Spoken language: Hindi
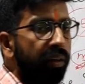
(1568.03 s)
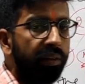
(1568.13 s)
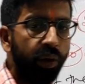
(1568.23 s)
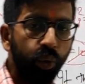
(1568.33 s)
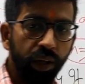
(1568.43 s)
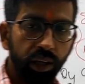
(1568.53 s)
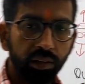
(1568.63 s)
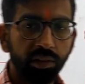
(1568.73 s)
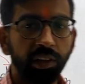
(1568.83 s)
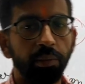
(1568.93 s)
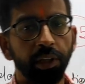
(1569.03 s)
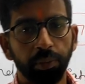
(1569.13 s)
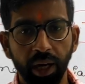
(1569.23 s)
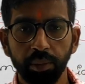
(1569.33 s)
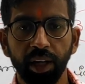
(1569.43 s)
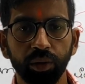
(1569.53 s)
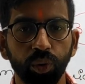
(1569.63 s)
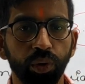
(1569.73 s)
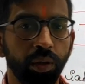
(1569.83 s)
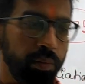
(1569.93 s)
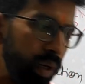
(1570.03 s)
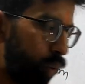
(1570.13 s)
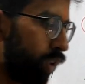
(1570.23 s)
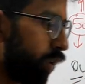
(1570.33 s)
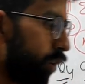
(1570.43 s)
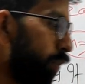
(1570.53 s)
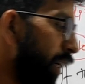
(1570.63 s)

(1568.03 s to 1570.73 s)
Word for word: आंसर हो गया समझ पाए बात को बिल्कुल समझ